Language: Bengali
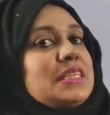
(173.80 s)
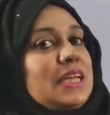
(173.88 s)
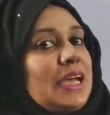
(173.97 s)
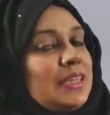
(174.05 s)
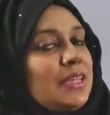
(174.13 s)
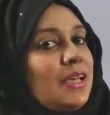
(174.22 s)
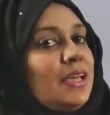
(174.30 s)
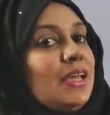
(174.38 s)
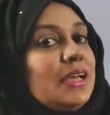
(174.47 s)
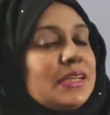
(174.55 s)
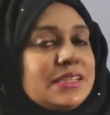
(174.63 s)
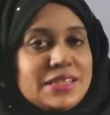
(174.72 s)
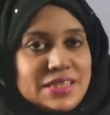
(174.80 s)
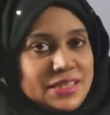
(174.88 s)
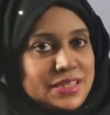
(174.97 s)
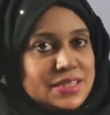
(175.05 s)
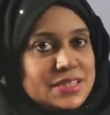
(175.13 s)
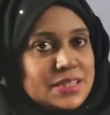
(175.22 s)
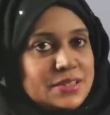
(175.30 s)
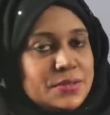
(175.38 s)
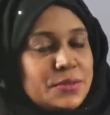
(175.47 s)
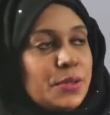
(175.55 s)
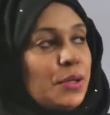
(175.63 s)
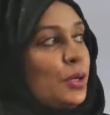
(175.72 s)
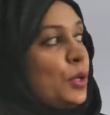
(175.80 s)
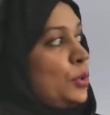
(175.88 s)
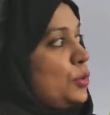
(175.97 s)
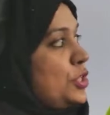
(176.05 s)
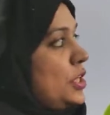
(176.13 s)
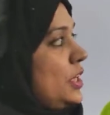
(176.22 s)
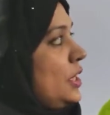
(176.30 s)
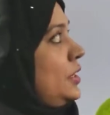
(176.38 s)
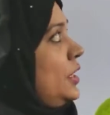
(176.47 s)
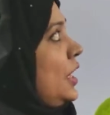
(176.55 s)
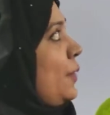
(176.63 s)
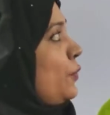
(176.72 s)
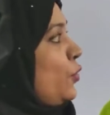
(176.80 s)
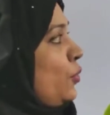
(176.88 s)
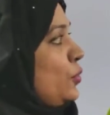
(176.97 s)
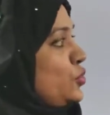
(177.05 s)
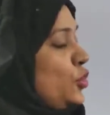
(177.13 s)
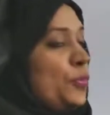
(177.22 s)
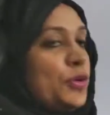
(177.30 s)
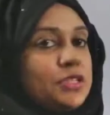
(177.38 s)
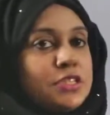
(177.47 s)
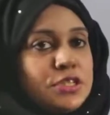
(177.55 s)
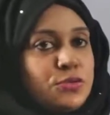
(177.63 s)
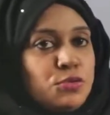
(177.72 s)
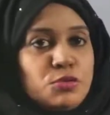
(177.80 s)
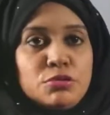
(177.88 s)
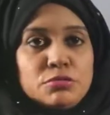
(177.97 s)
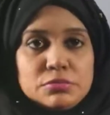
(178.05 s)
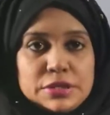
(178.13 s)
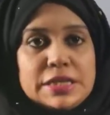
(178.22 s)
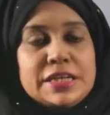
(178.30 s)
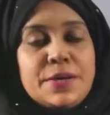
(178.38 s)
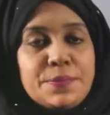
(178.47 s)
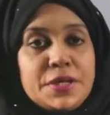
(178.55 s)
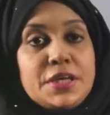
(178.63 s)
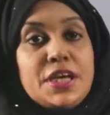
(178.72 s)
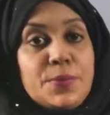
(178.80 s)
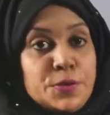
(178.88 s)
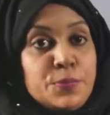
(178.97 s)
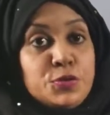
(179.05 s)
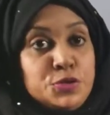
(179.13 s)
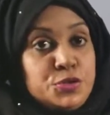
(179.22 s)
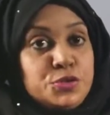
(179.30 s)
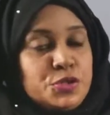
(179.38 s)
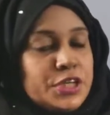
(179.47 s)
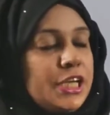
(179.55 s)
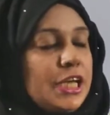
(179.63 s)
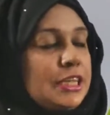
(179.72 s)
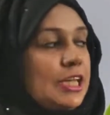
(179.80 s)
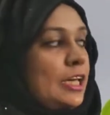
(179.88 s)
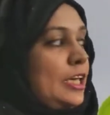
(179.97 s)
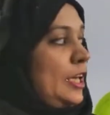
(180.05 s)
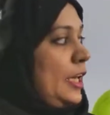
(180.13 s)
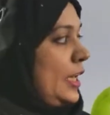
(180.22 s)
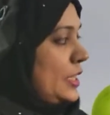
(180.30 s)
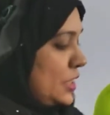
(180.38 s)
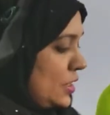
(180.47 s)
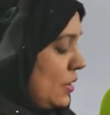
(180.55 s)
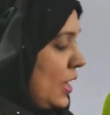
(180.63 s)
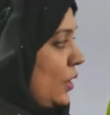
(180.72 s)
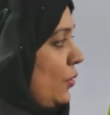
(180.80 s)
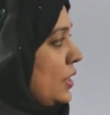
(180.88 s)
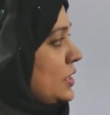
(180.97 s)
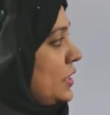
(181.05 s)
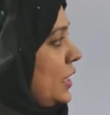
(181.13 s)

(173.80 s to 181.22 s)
চায়ে থাকে ট্যানিক অ্যাসিড তো শিক্ষার্থী আমরা জৈব অ্যাসিডগুলোর দেখলাম কি কি আমরা প্রতিনিয়ত খেয়ে থাকি এছাড়া আরও আছে